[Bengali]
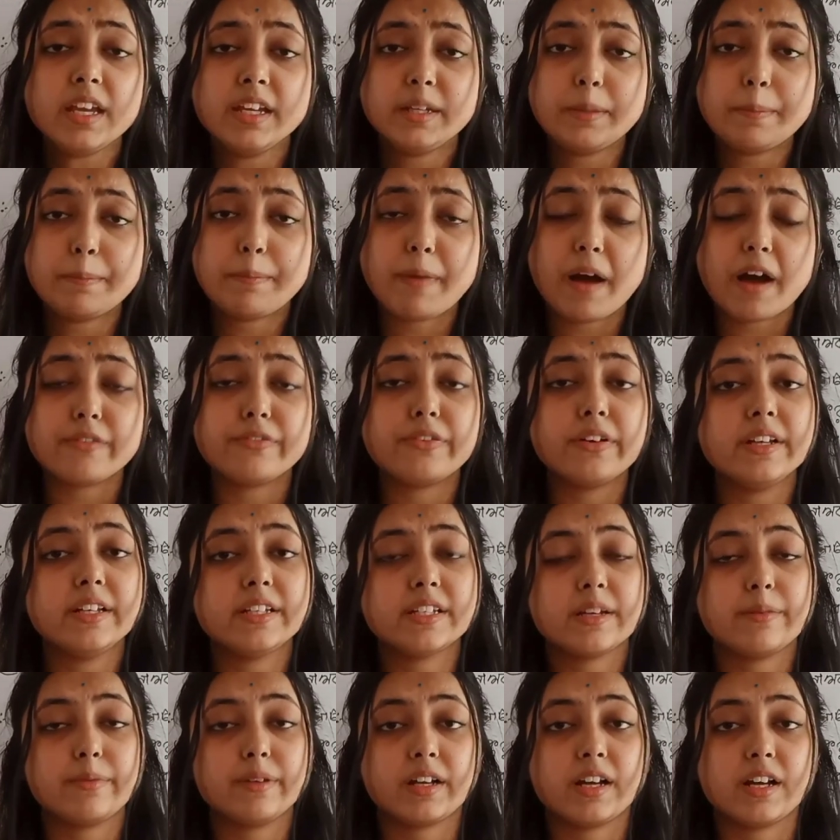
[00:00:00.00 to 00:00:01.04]
এটি বাফার
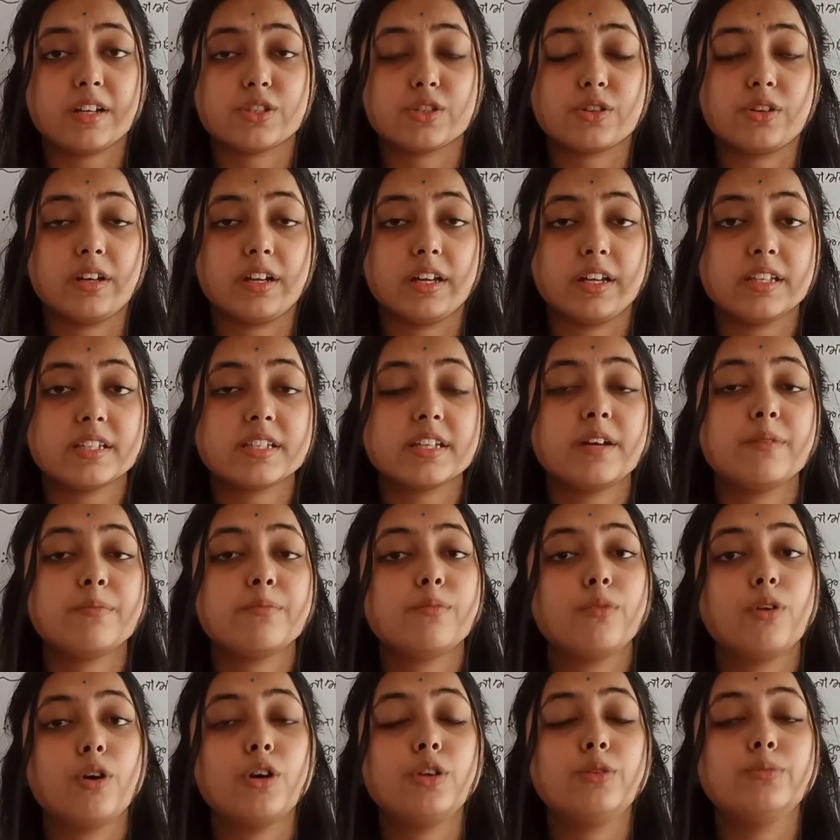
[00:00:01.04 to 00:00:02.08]
হিসাবে কাজ করে এছাড়া
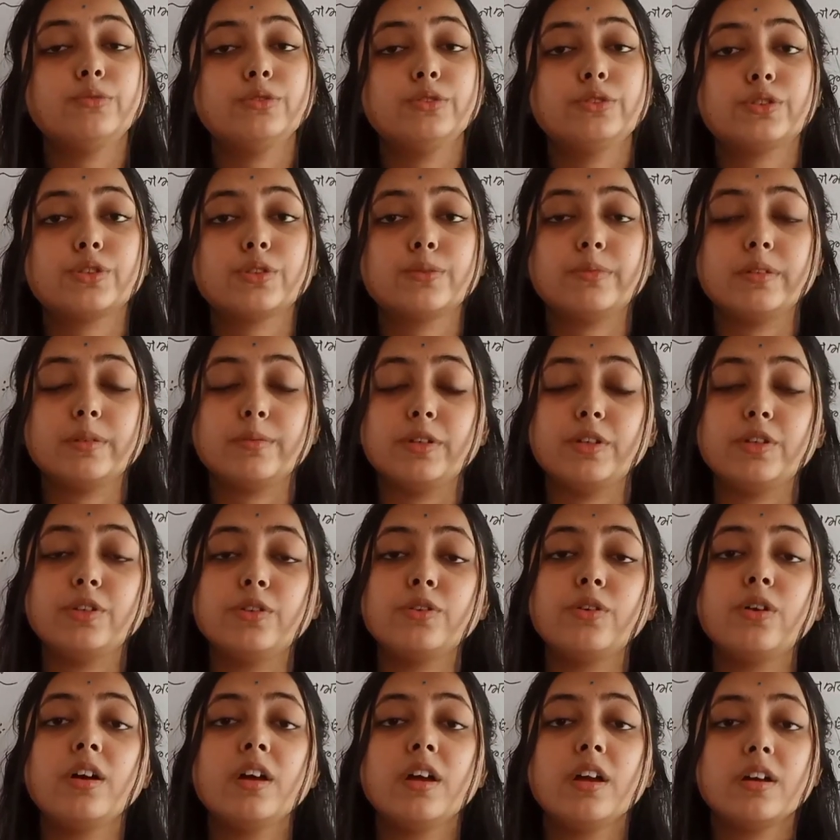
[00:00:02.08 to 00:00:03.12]
মলমূত্র
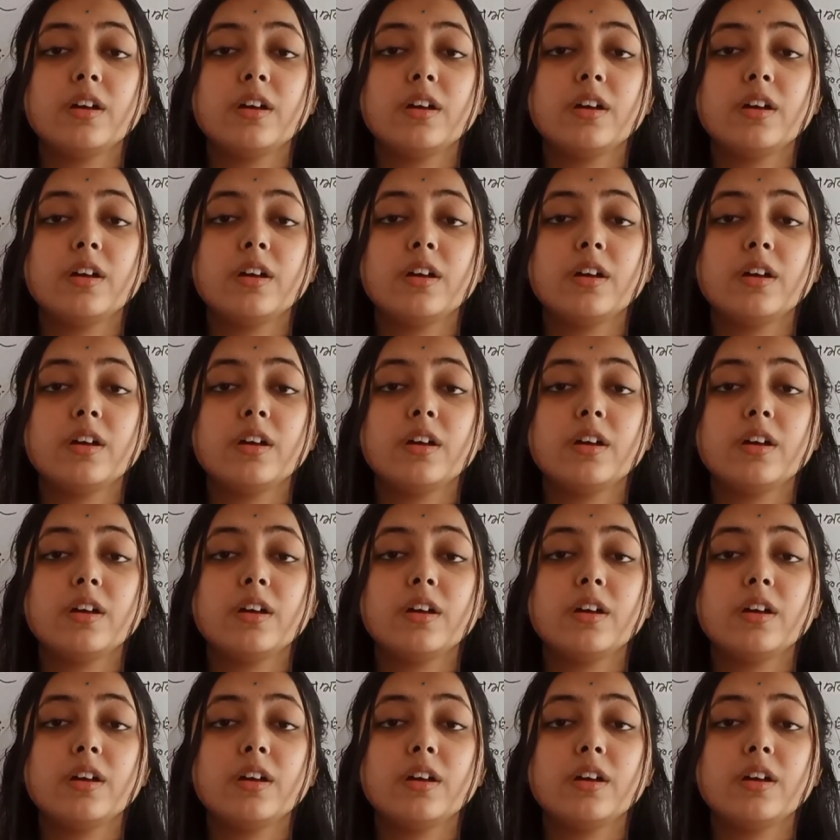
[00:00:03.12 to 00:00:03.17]
বিভিন্ন